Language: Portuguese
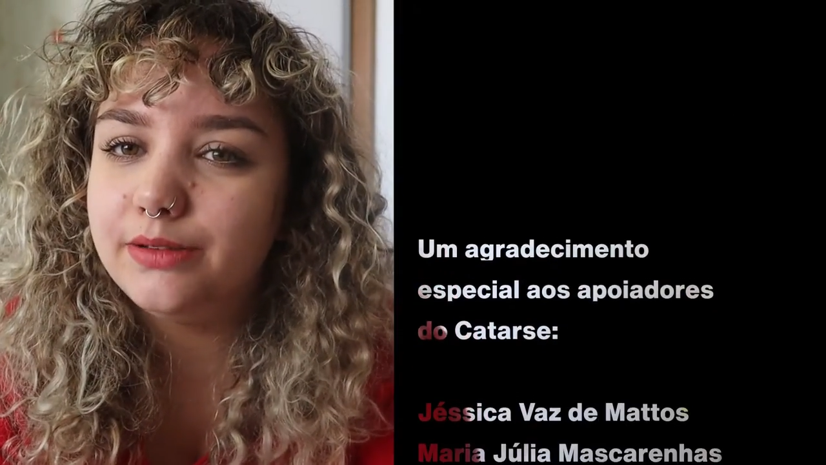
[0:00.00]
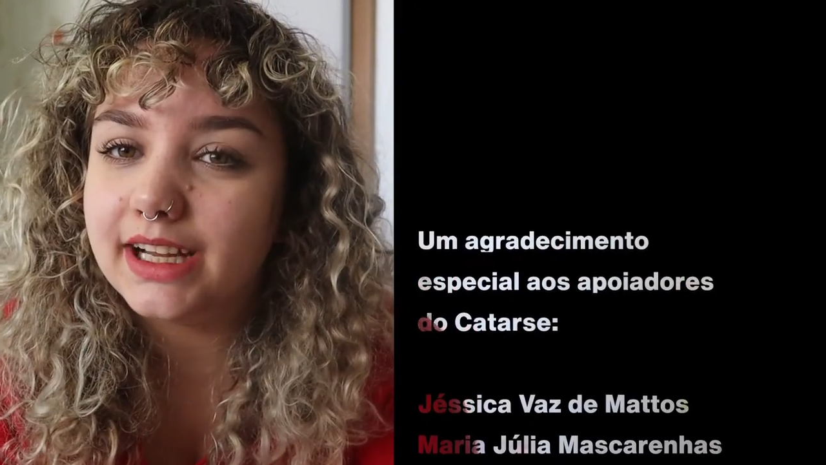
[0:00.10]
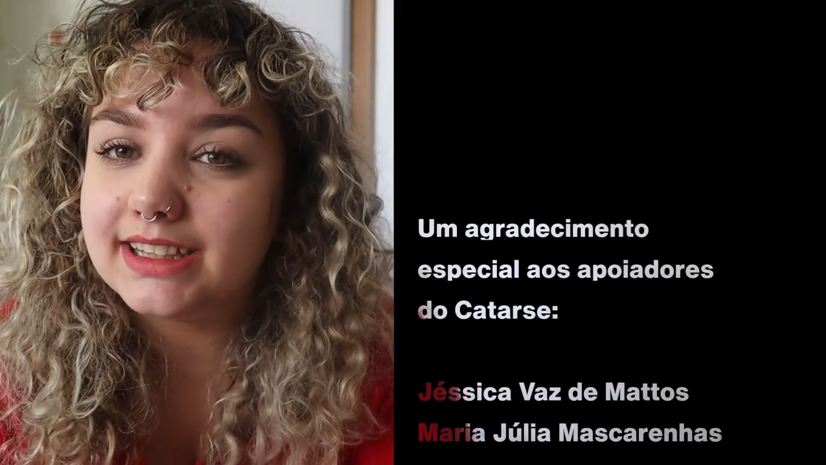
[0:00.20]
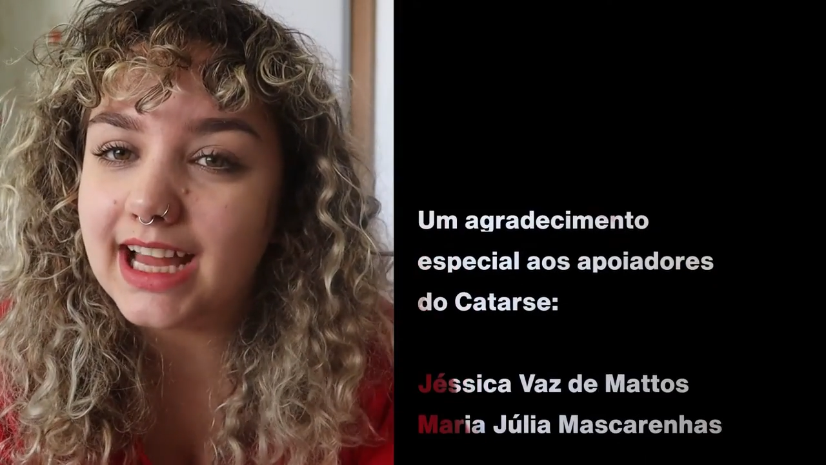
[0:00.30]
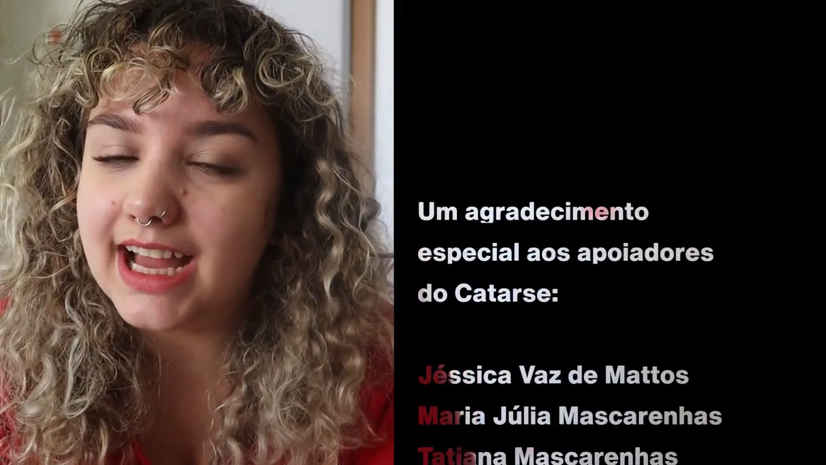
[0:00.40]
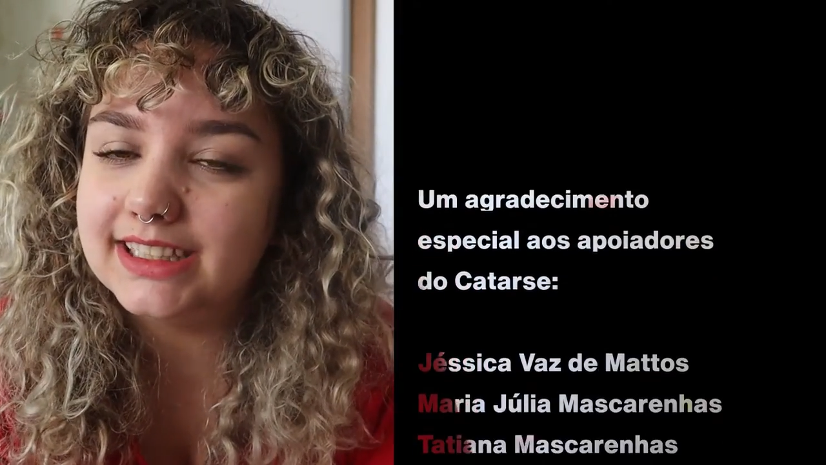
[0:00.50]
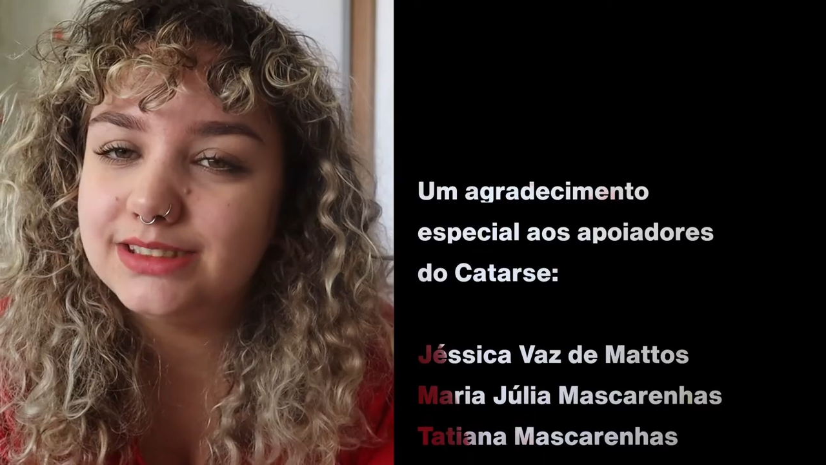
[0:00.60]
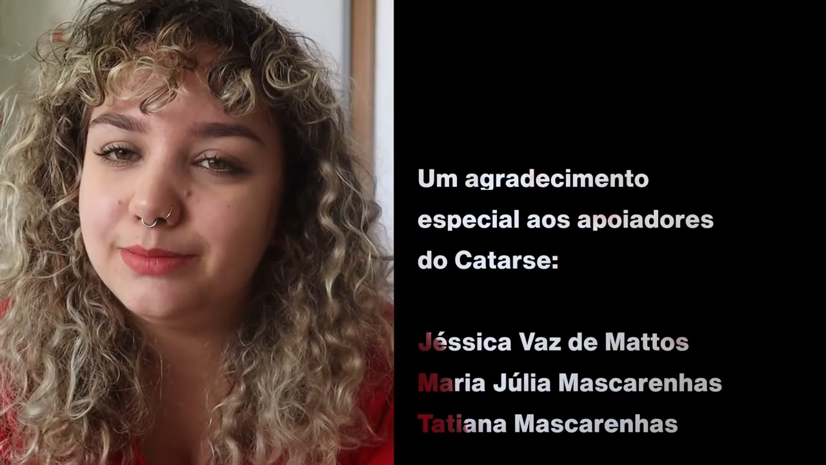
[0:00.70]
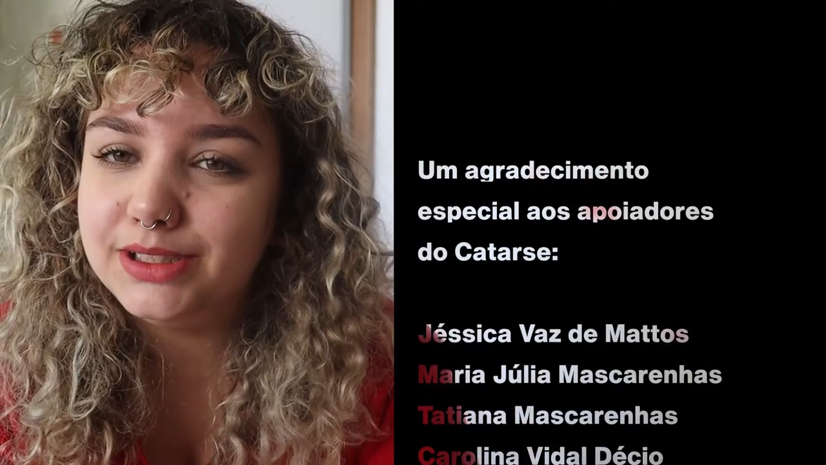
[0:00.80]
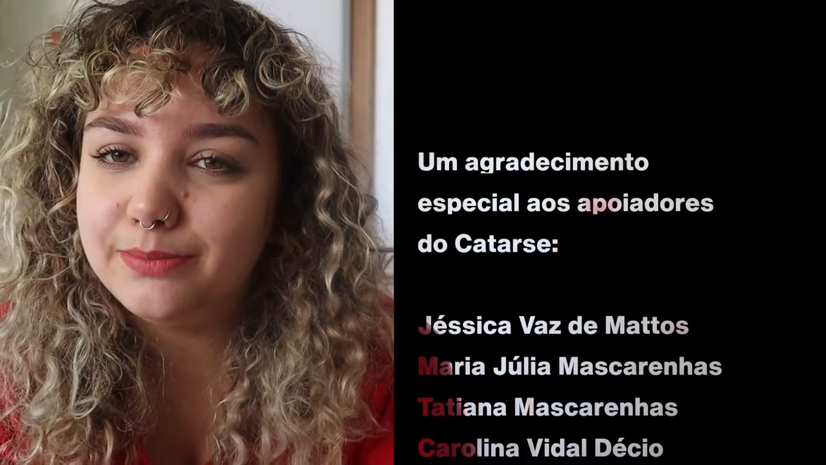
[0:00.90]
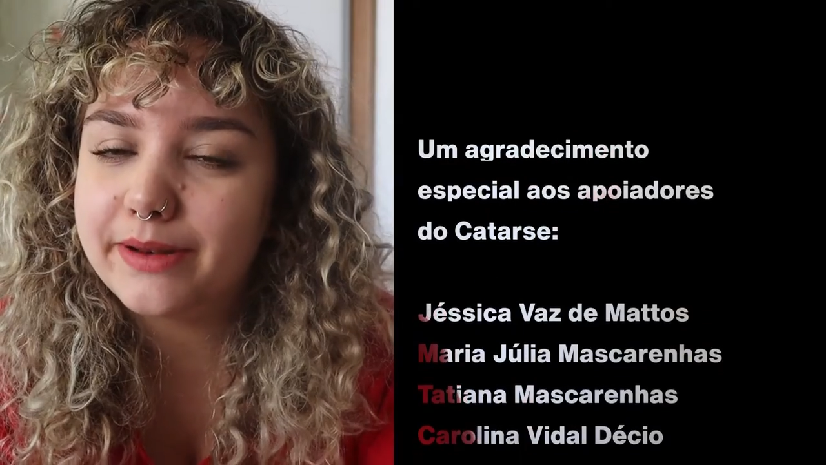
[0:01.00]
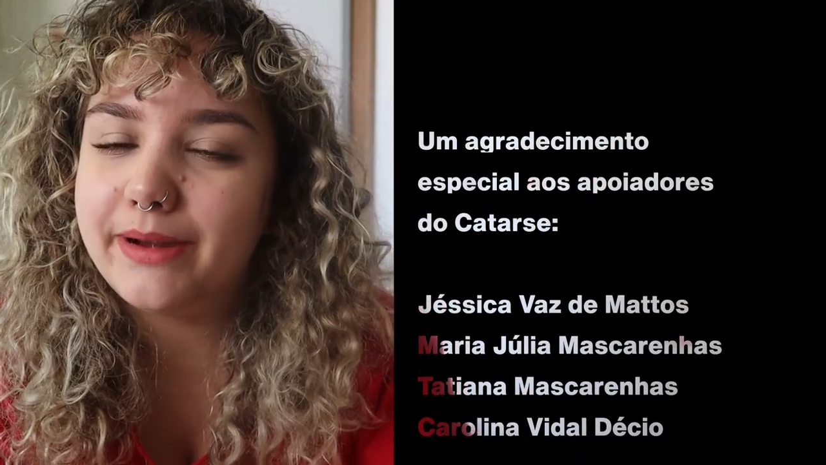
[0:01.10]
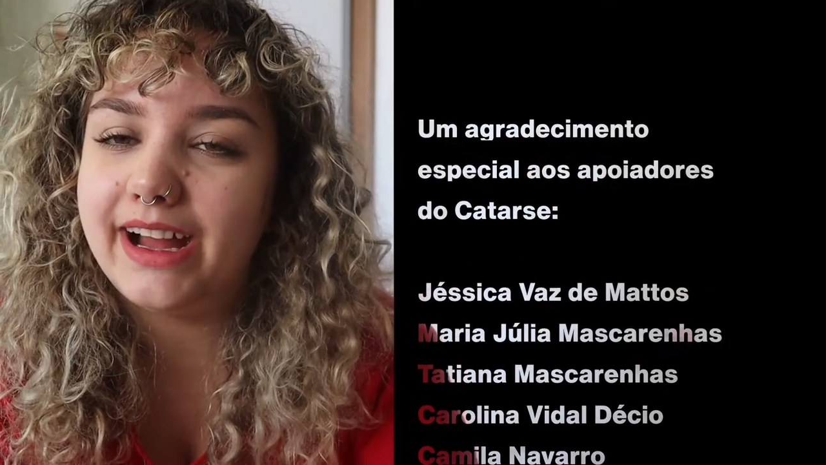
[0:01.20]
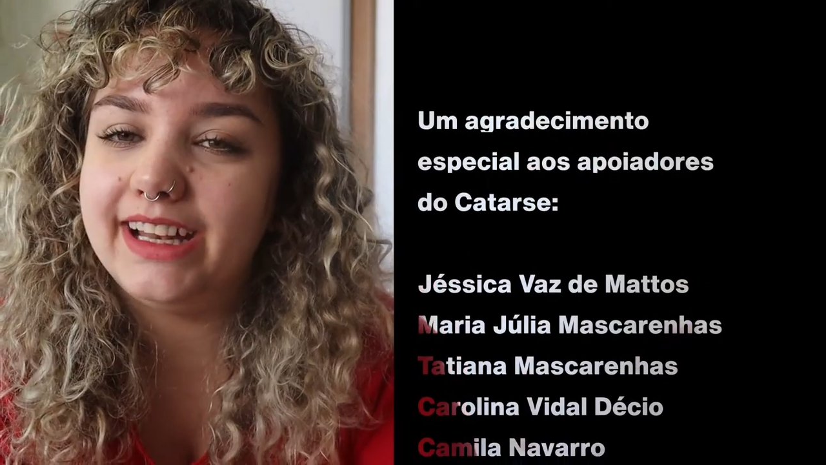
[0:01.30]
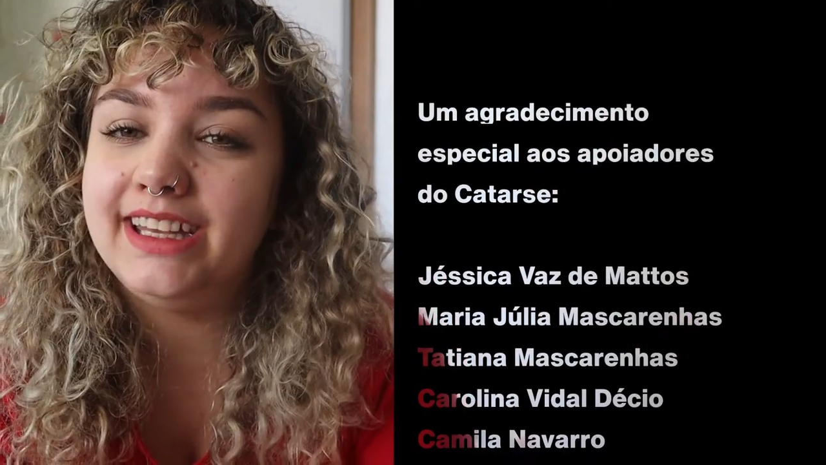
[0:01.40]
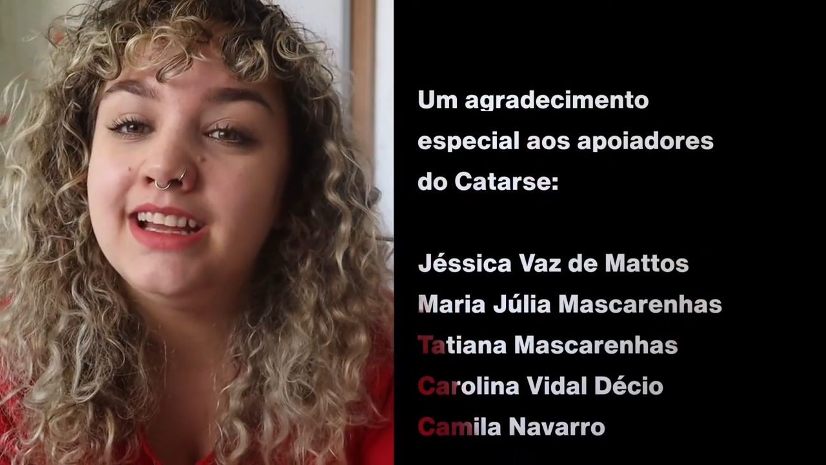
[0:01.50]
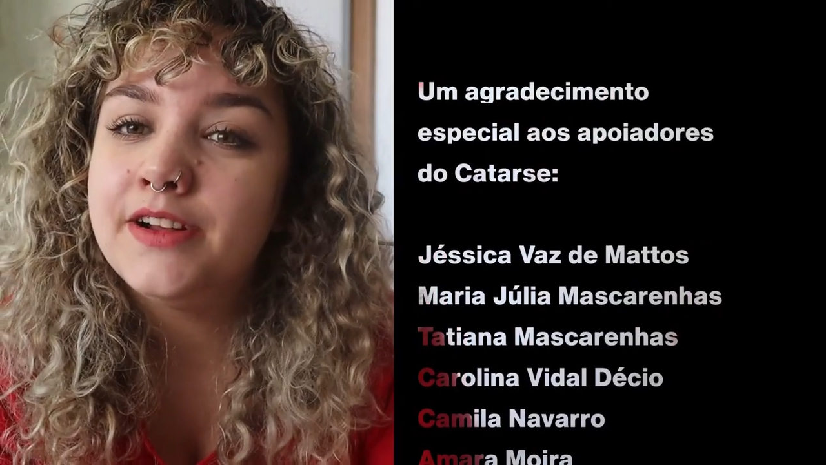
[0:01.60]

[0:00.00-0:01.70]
do Catarse, do Barbari,